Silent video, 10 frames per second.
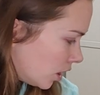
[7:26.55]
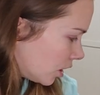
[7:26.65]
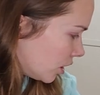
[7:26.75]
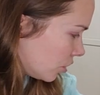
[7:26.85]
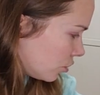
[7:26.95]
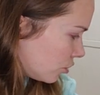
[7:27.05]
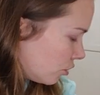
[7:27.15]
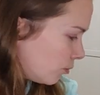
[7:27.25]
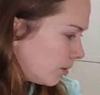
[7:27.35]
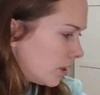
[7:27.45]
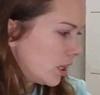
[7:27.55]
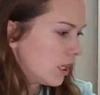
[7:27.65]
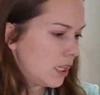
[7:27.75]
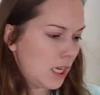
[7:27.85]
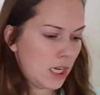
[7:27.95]
Еще у меня
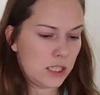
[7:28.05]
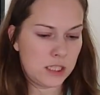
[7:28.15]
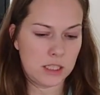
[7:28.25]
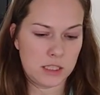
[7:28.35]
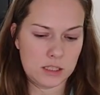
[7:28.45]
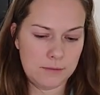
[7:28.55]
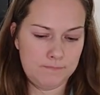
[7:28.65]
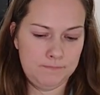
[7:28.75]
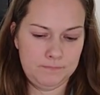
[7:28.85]
есть э,